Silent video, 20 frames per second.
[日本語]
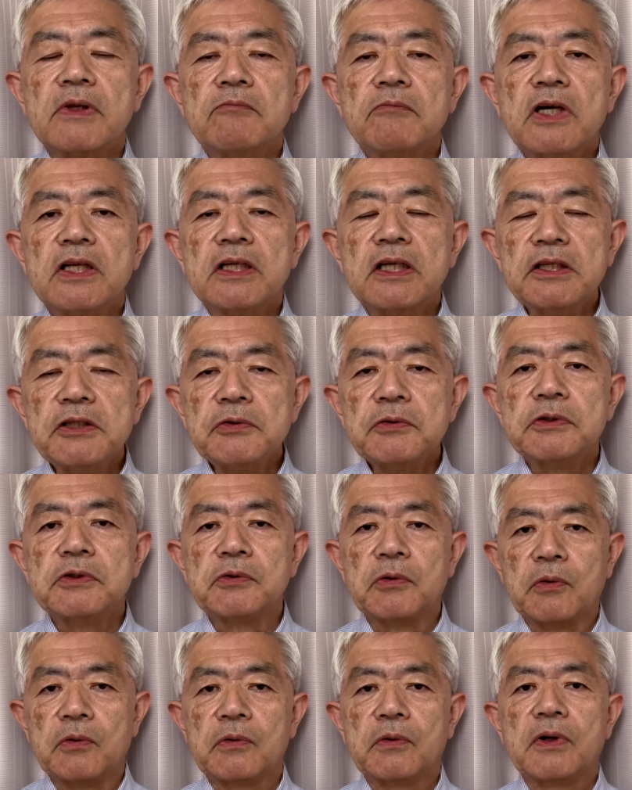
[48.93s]
まあ、何より
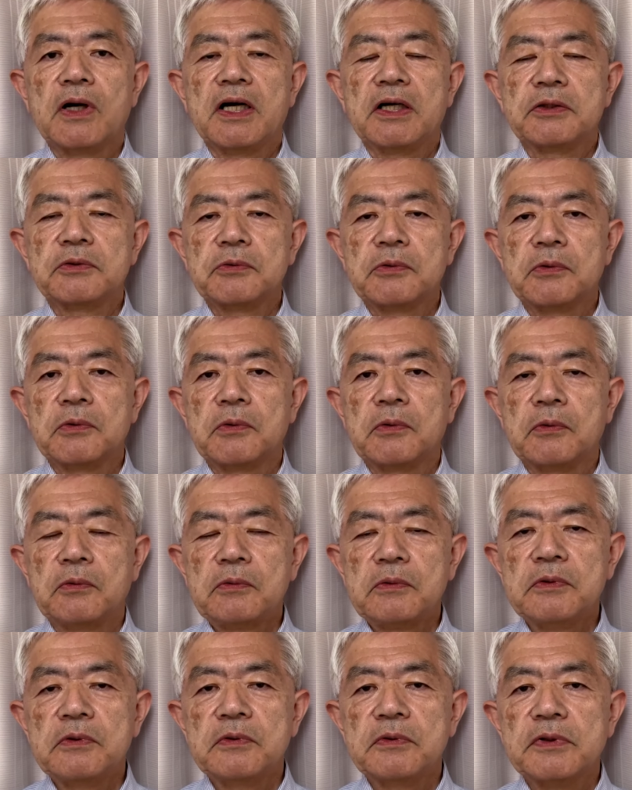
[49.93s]
の、あ
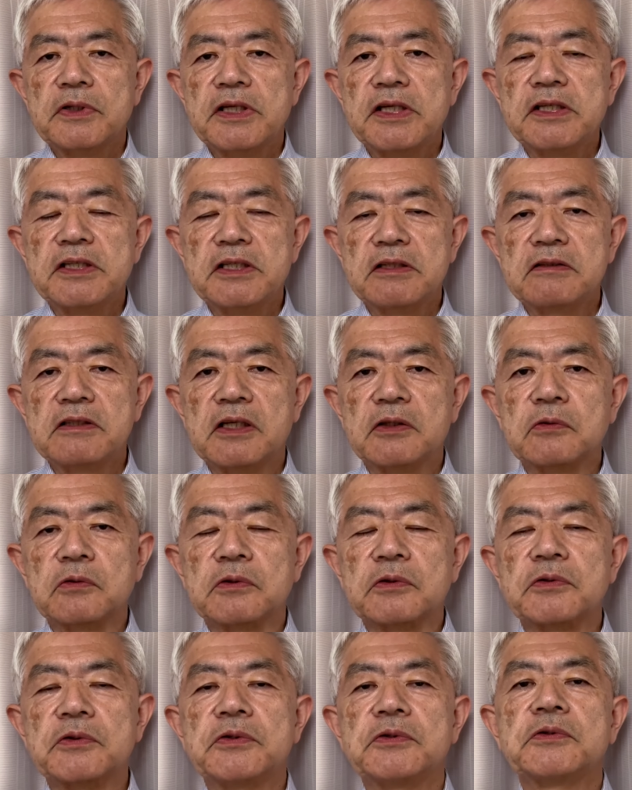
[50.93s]
の、聞いてるだろ
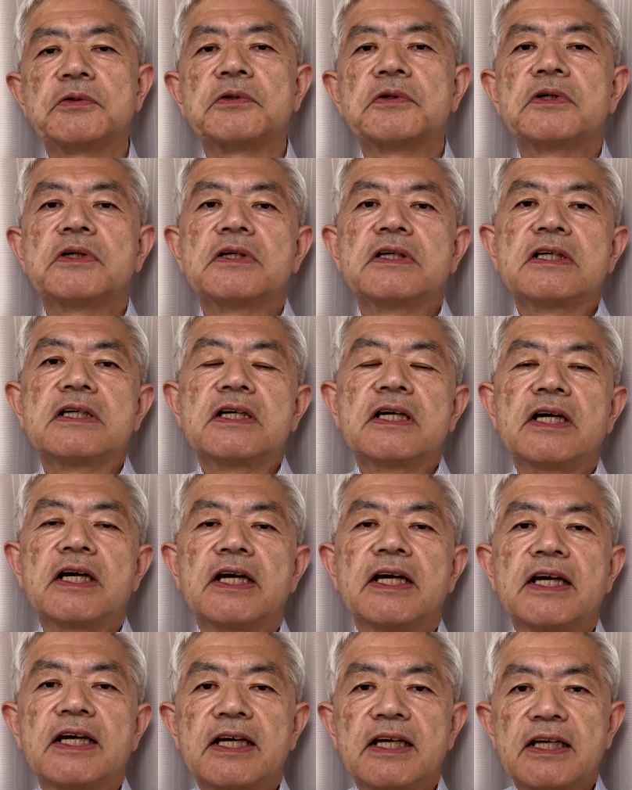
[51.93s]
うという、
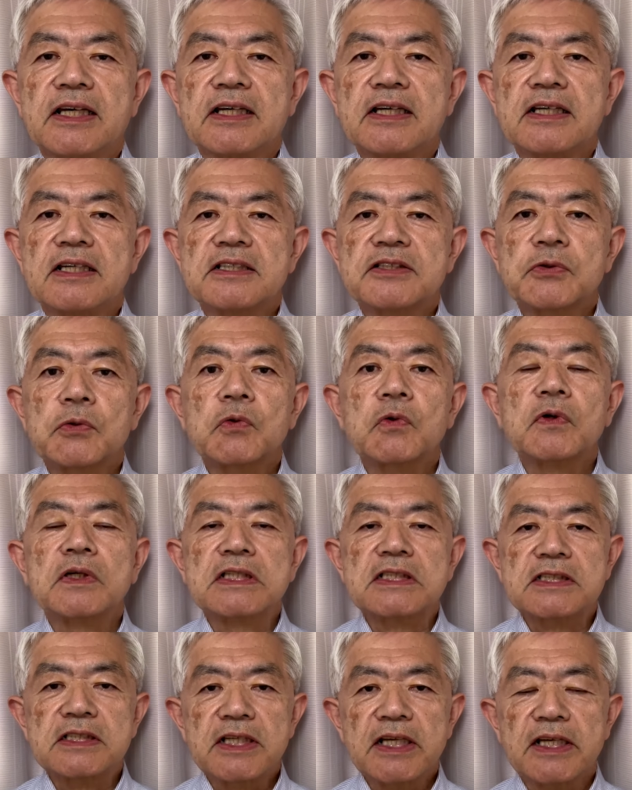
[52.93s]
えー、証拠は
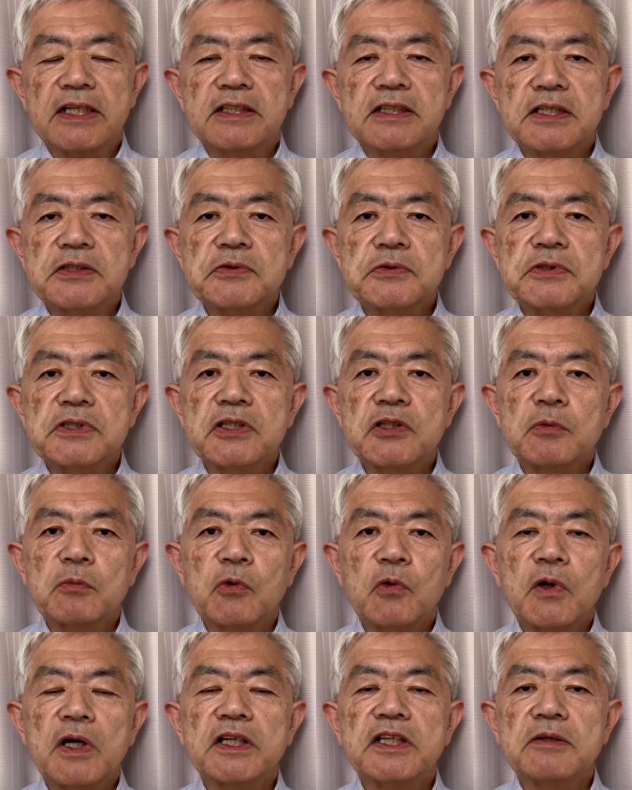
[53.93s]
ですね、北朝鮮の
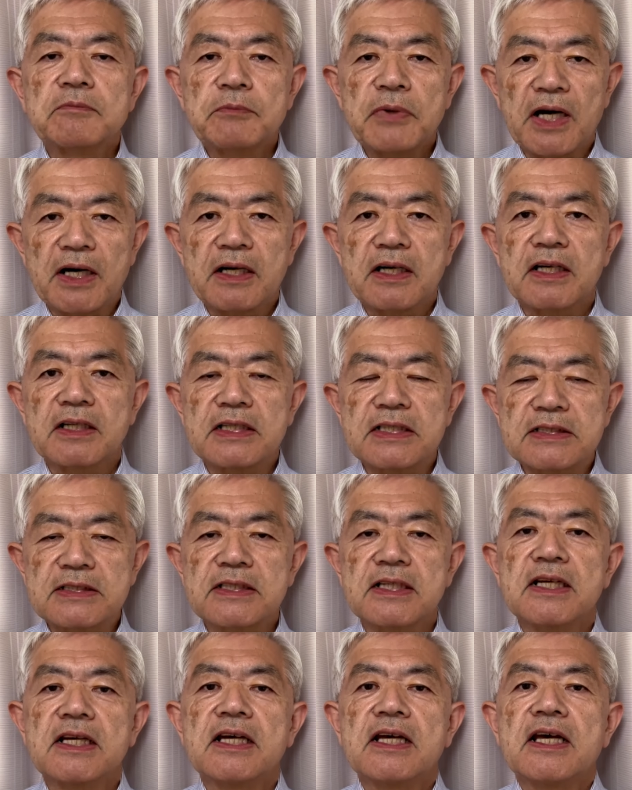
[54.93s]
妨害電波で
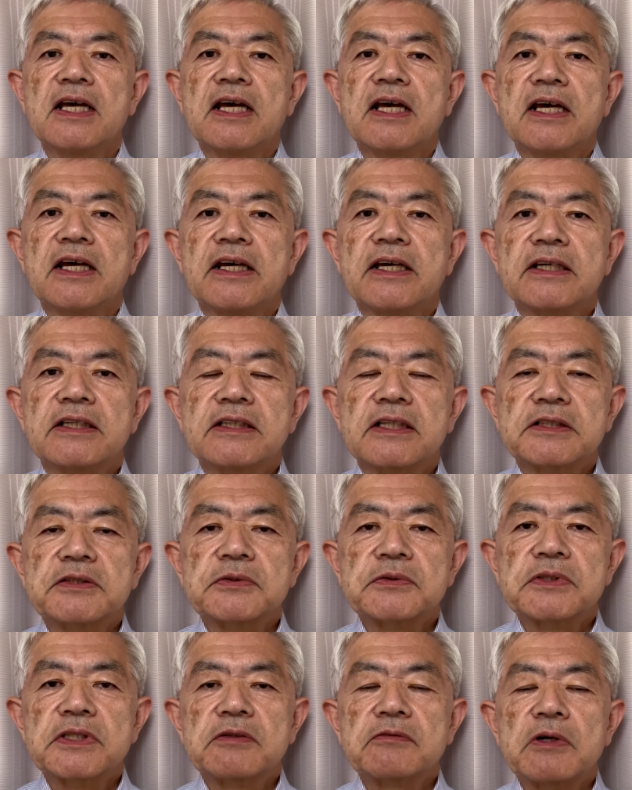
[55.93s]
す。え北
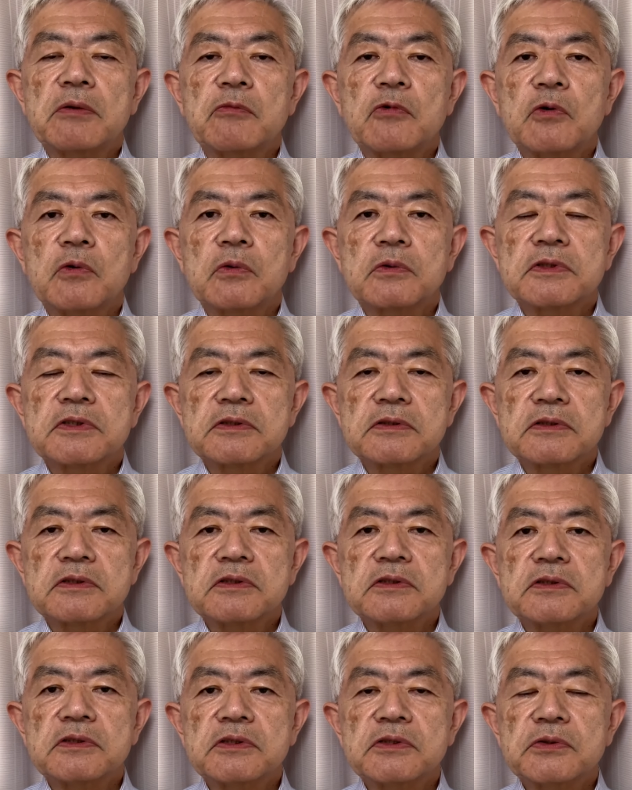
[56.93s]
朝鮮はもう
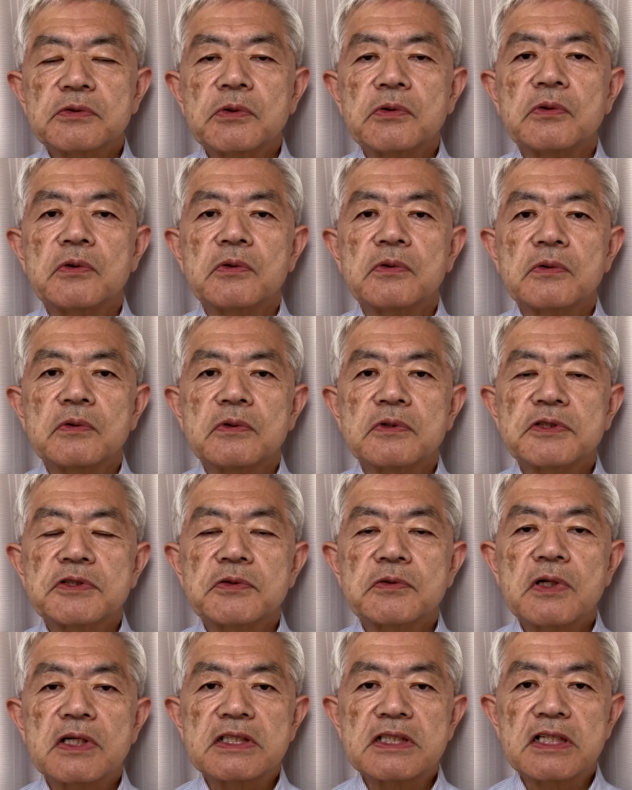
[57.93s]
ずっと
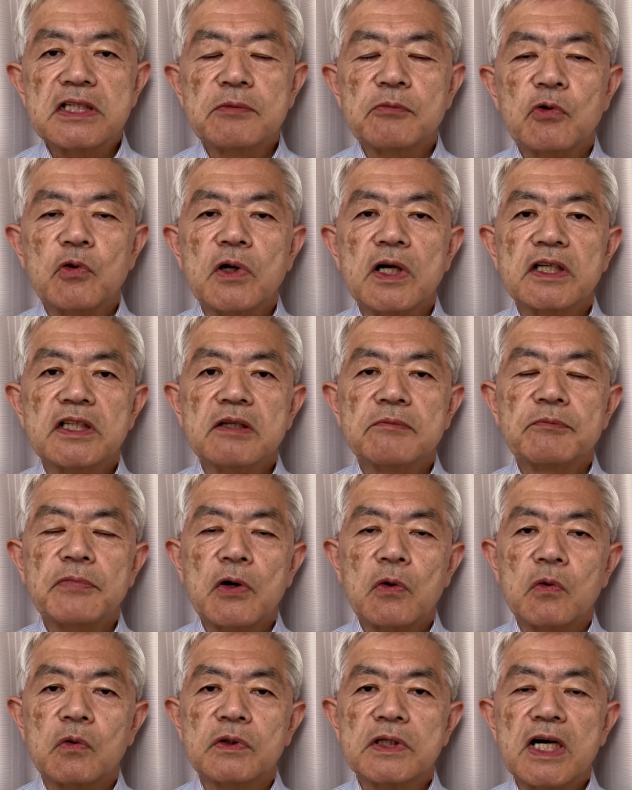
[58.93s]
潮風に妨害電波を